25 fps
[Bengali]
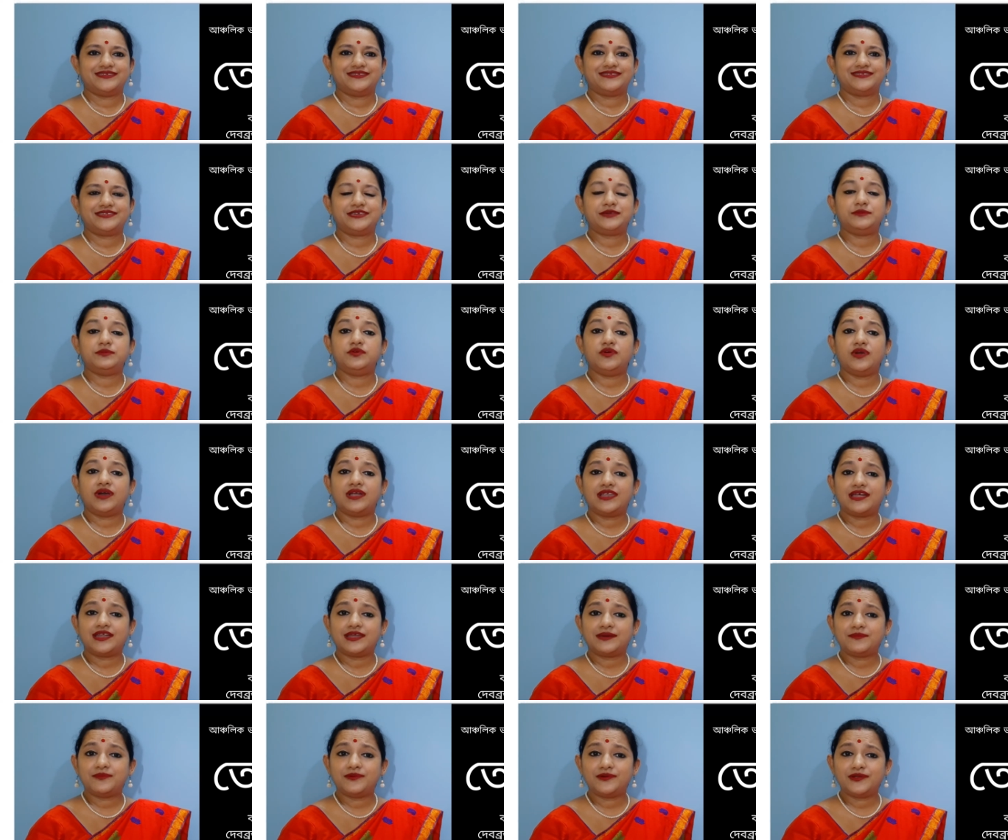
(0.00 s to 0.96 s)

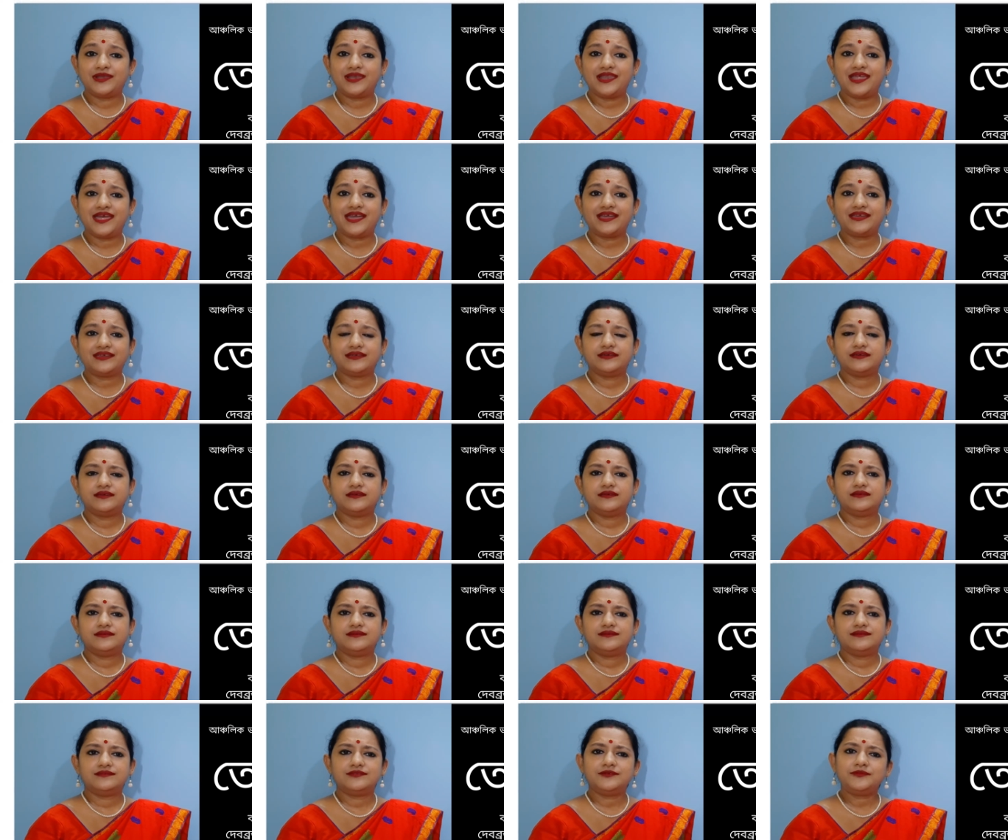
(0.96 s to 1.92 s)
টিভিওয়ালারা বললে
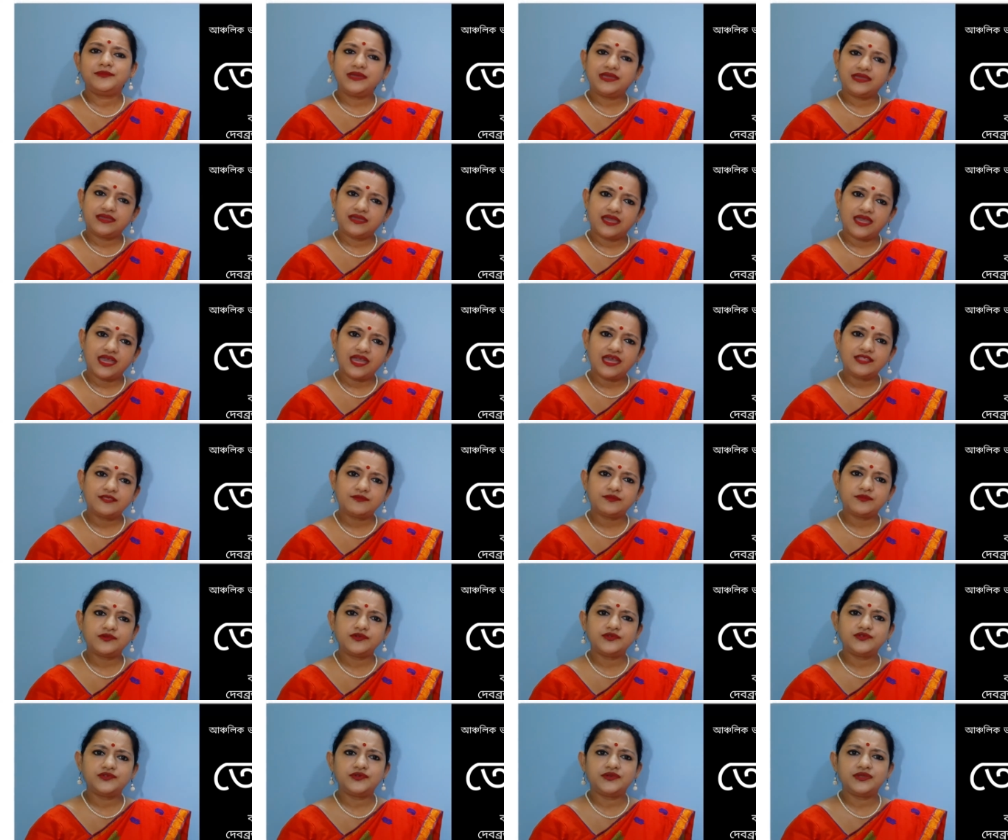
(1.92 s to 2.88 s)
তুমি খ্যাত
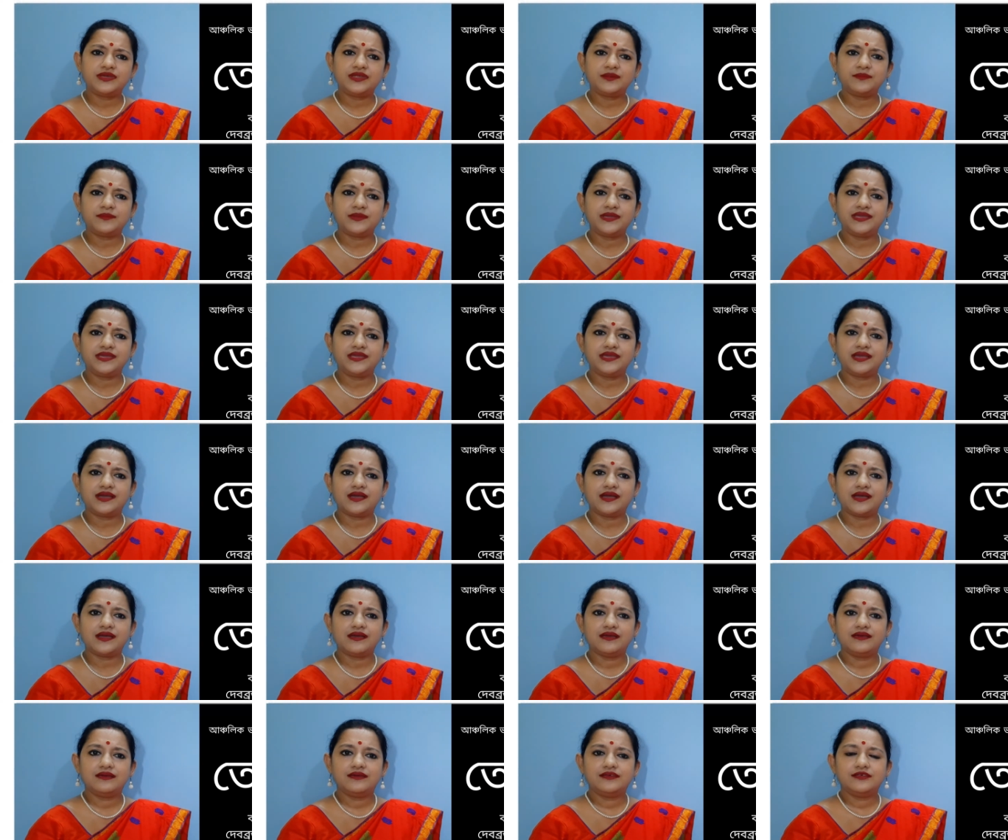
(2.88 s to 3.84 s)
মজুরের মেয়া
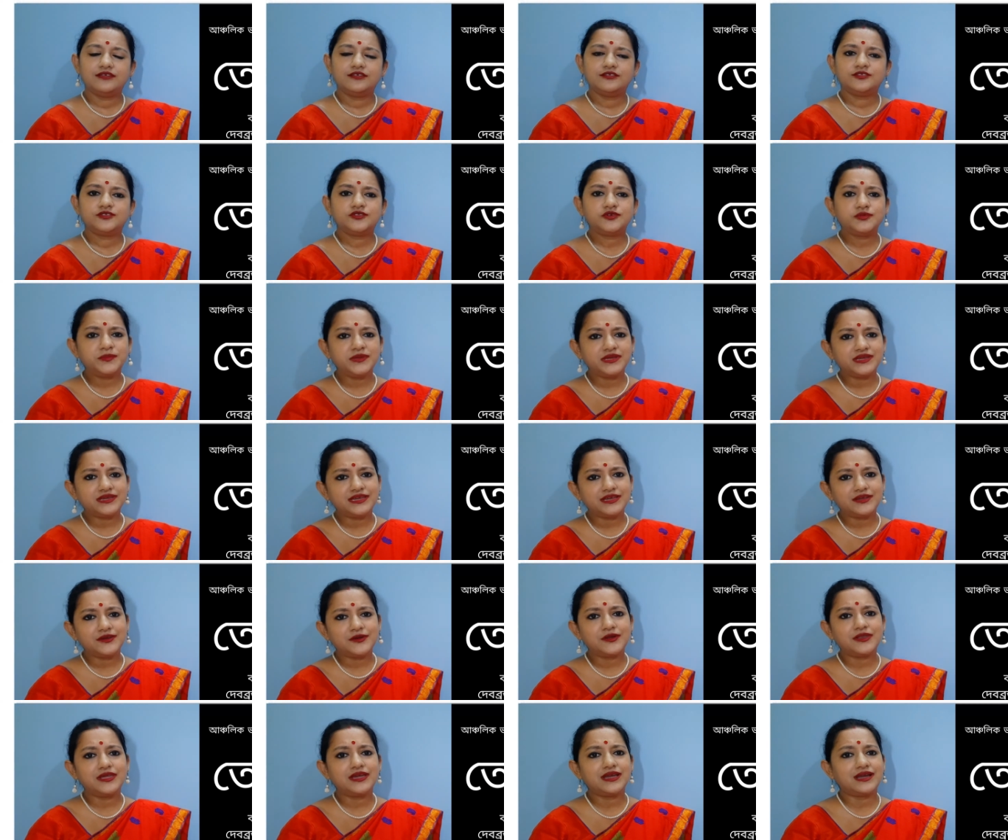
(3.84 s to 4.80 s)
তুমি কি
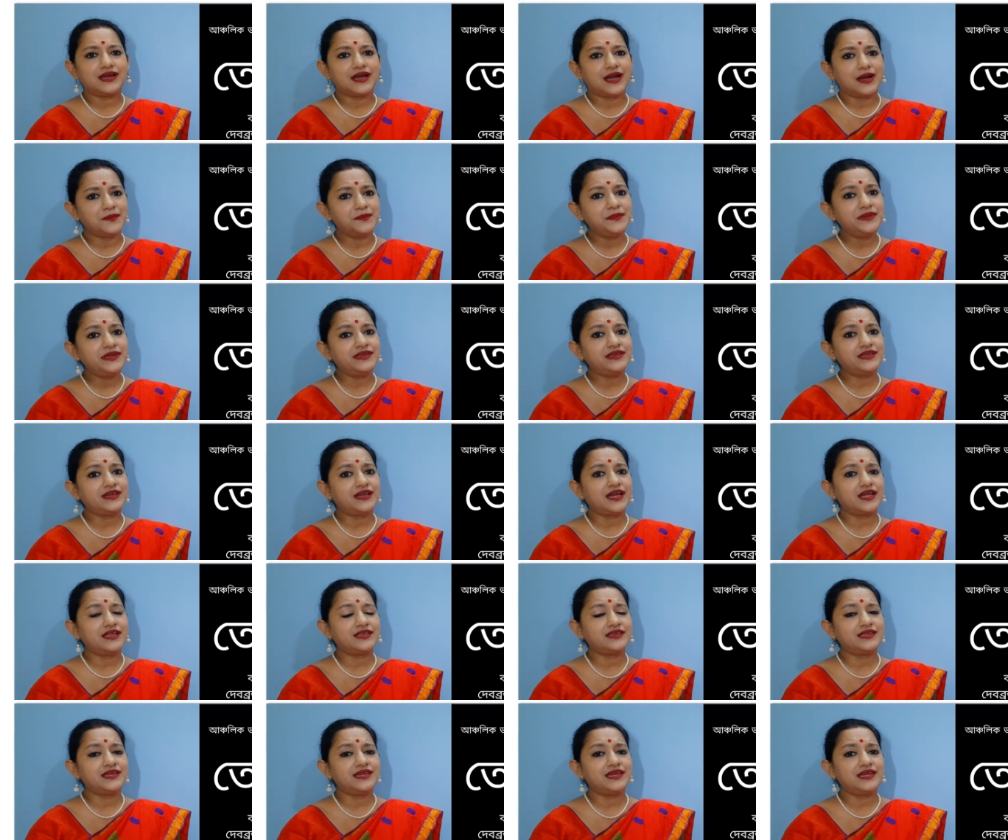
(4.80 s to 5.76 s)
করে কামিন
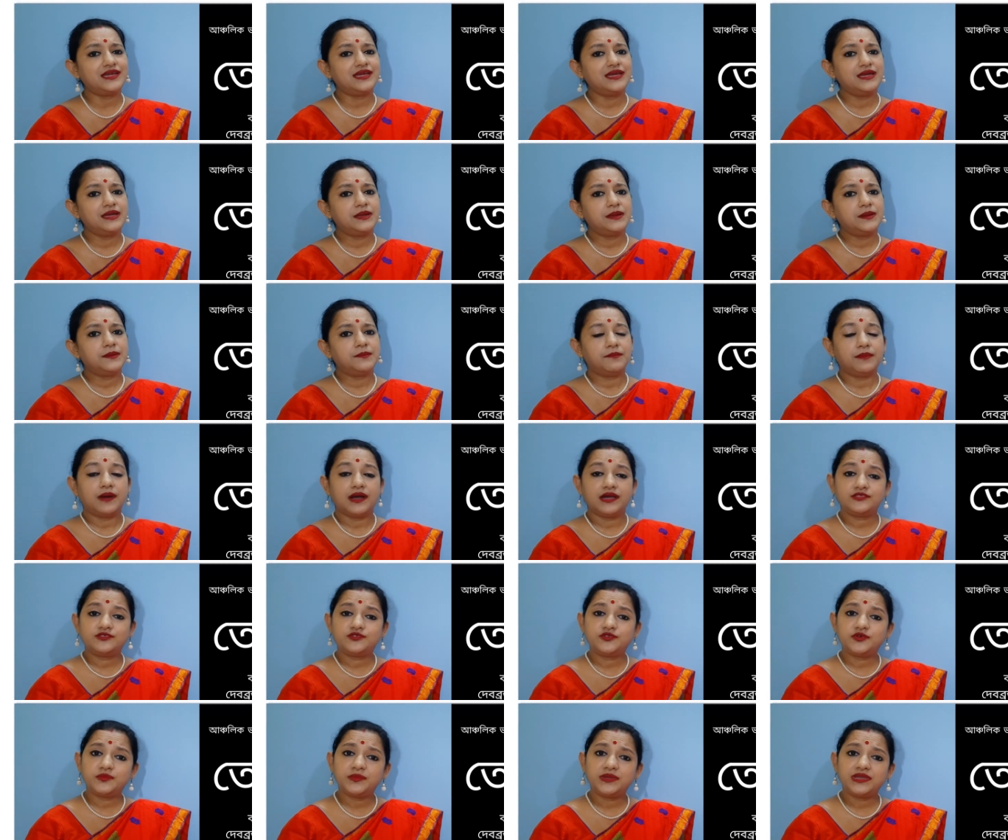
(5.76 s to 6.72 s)
খাটে
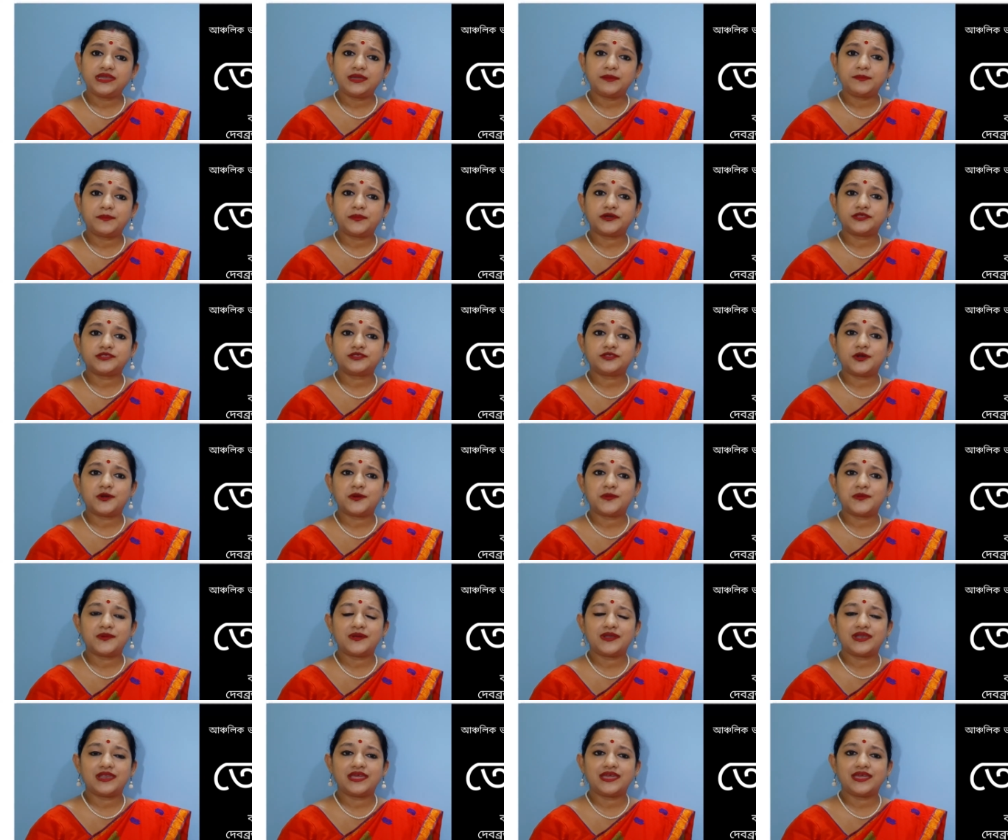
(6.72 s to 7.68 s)
মাধ্যমিকে প্রথম
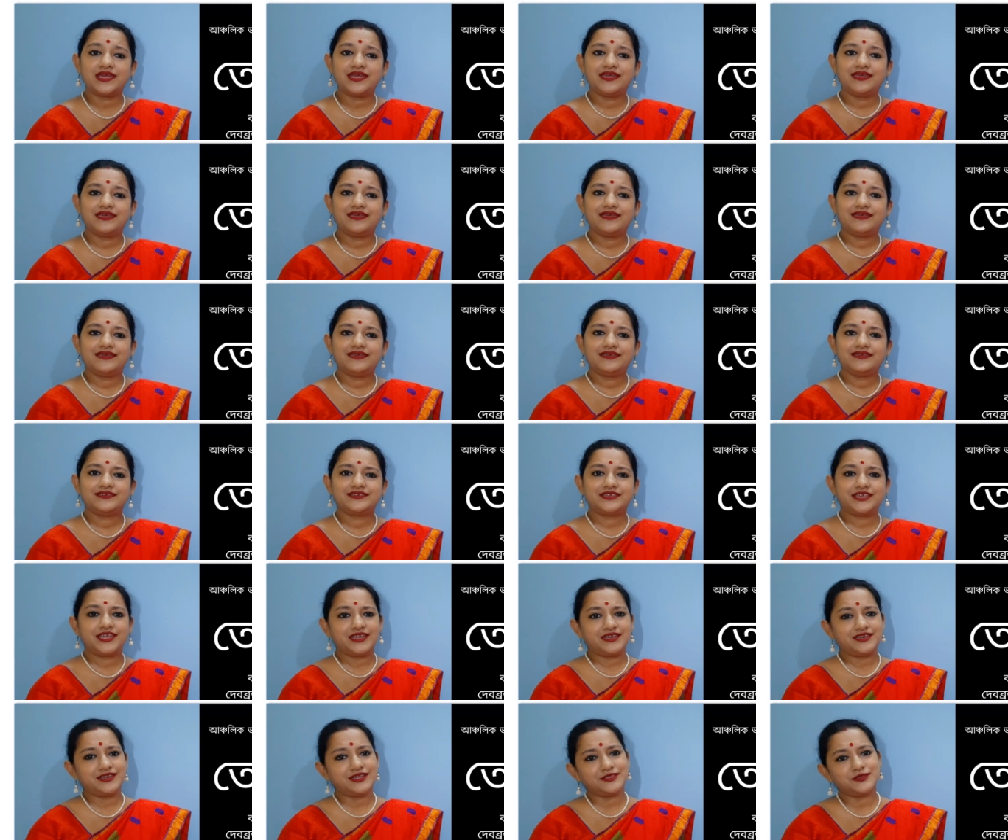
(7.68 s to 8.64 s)
হলে
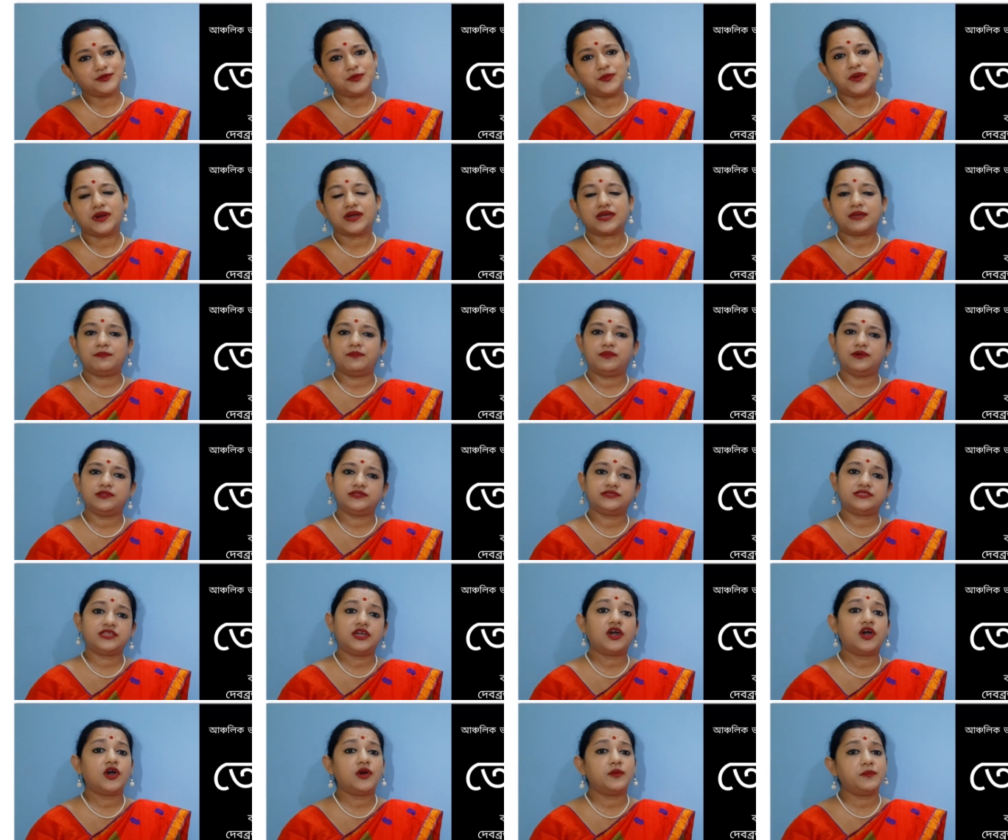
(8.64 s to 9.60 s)
সেটা তোমাকে
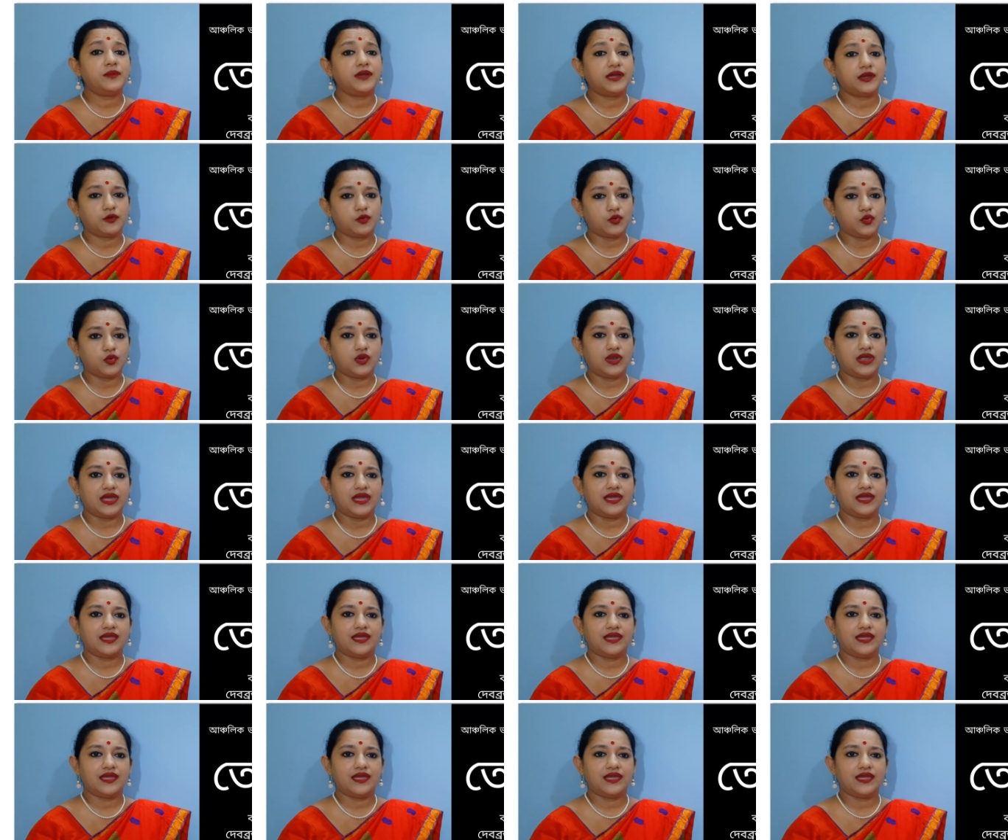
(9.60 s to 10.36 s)
বলতে হবে খুলে